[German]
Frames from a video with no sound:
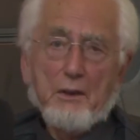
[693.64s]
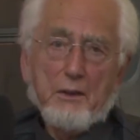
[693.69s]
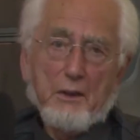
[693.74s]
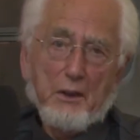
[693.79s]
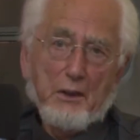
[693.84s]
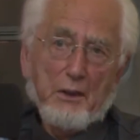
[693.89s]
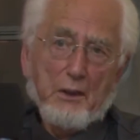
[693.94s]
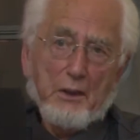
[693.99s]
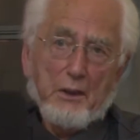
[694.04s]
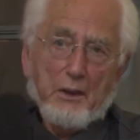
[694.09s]

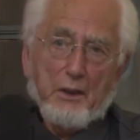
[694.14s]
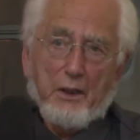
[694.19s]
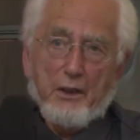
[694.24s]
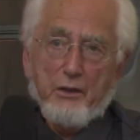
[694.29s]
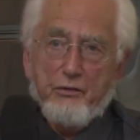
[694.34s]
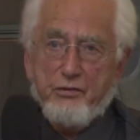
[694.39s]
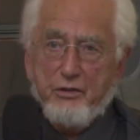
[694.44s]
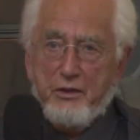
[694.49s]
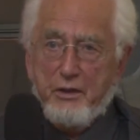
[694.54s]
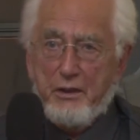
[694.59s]
der
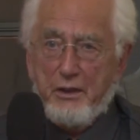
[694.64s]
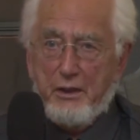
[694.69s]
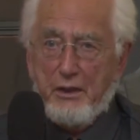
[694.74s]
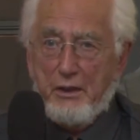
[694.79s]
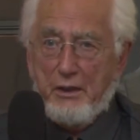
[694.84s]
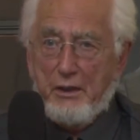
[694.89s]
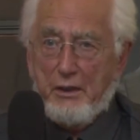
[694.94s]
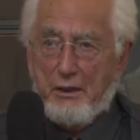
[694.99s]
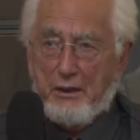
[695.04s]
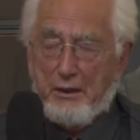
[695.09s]

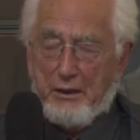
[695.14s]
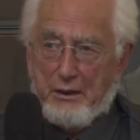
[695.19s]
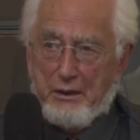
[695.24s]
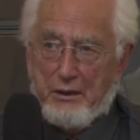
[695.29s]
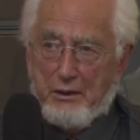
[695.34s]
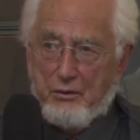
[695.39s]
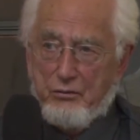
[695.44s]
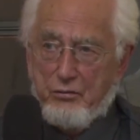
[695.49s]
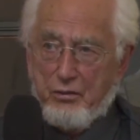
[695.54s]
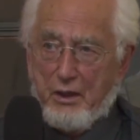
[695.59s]
SED
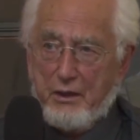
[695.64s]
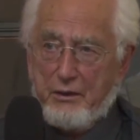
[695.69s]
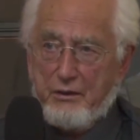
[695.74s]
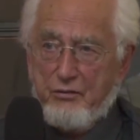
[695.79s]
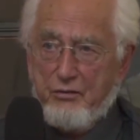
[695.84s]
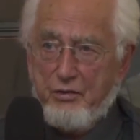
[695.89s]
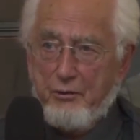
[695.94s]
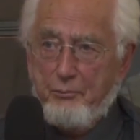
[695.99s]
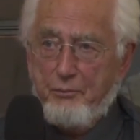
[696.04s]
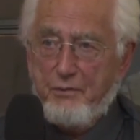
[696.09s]
zu
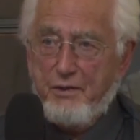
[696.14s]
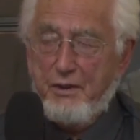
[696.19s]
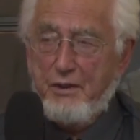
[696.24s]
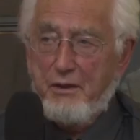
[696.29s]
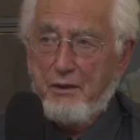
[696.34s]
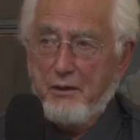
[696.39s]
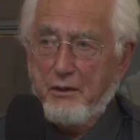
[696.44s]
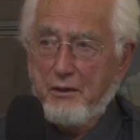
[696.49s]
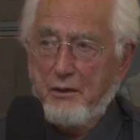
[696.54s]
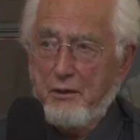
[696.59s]

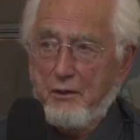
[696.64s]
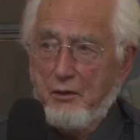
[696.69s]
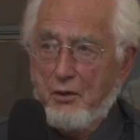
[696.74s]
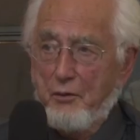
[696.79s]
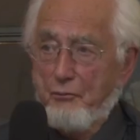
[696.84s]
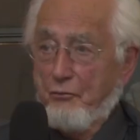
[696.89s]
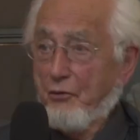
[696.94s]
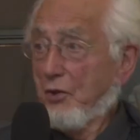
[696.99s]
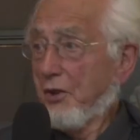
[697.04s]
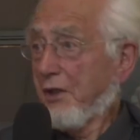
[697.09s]
akzeptieren,
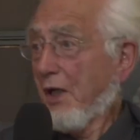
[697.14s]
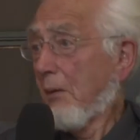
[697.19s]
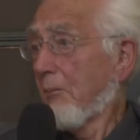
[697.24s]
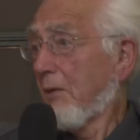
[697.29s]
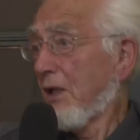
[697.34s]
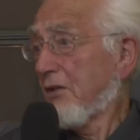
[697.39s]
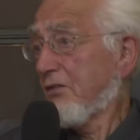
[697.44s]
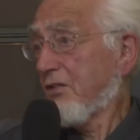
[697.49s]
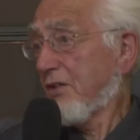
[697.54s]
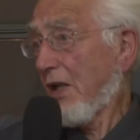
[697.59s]
obwohl
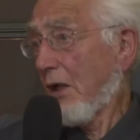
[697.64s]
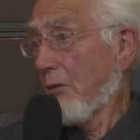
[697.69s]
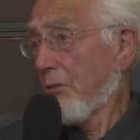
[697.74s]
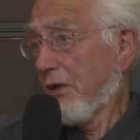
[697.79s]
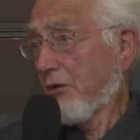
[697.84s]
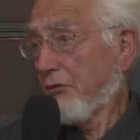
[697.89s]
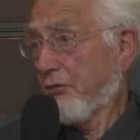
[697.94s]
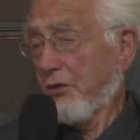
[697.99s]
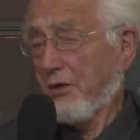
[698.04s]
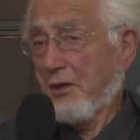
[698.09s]
damals
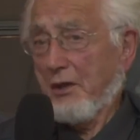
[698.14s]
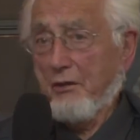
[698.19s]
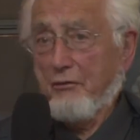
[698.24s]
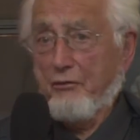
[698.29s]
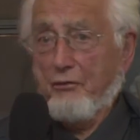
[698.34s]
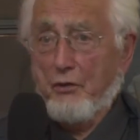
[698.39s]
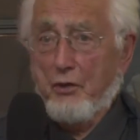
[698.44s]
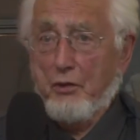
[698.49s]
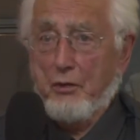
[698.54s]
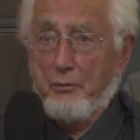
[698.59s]
dauernd von
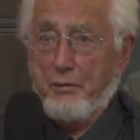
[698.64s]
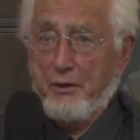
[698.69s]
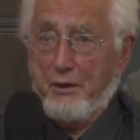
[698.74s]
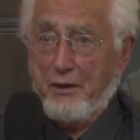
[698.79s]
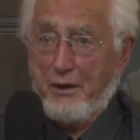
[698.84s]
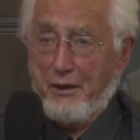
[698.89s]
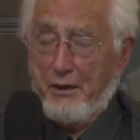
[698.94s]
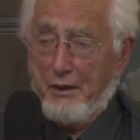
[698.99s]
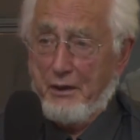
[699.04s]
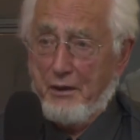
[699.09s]
Reformen
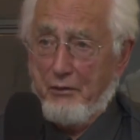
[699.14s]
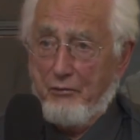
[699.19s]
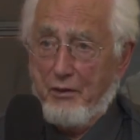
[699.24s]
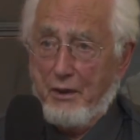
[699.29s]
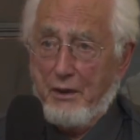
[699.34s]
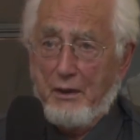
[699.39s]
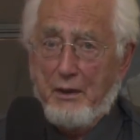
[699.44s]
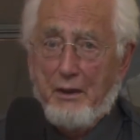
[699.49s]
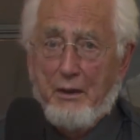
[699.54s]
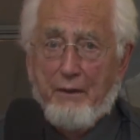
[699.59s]
die Rede
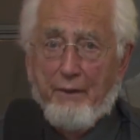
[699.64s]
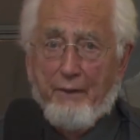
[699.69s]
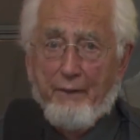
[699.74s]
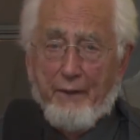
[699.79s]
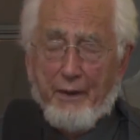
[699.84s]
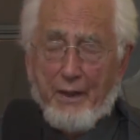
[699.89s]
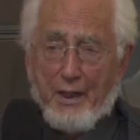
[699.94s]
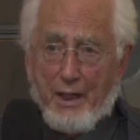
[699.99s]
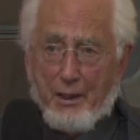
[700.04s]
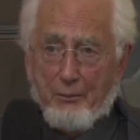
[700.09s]
war.
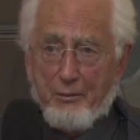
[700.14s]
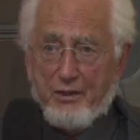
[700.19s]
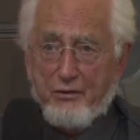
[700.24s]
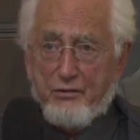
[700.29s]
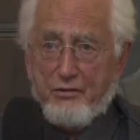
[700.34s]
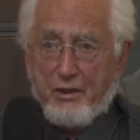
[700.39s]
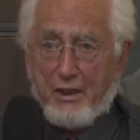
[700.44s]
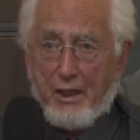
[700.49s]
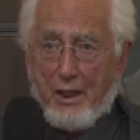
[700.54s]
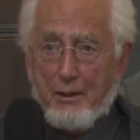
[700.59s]
Aber
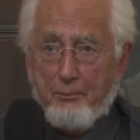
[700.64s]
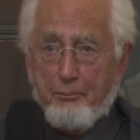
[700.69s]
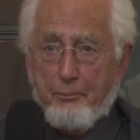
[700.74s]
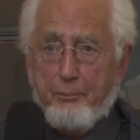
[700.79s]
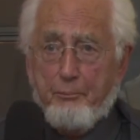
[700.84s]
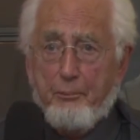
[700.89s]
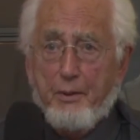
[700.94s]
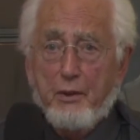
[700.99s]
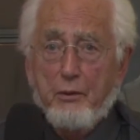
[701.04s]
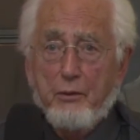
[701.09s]
es
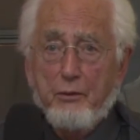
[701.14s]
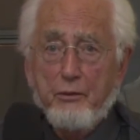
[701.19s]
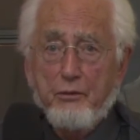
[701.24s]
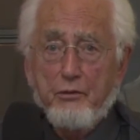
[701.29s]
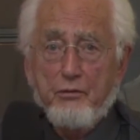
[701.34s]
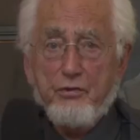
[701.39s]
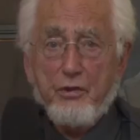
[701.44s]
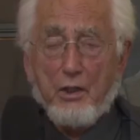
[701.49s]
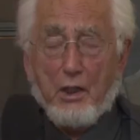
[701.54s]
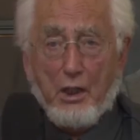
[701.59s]
gab bei
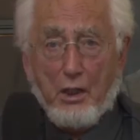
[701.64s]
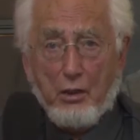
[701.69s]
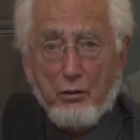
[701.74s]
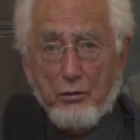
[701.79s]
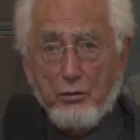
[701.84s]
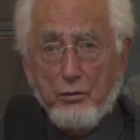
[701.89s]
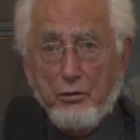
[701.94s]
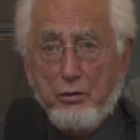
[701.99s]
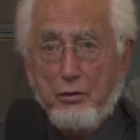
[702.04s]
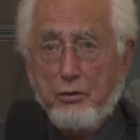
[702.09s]
uns
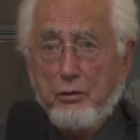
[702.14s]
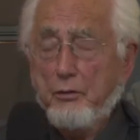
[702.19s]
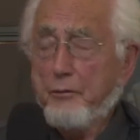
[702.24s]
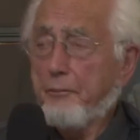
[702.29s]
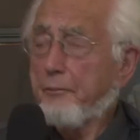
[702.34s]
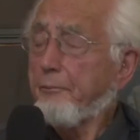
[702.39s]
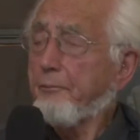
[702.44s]
auch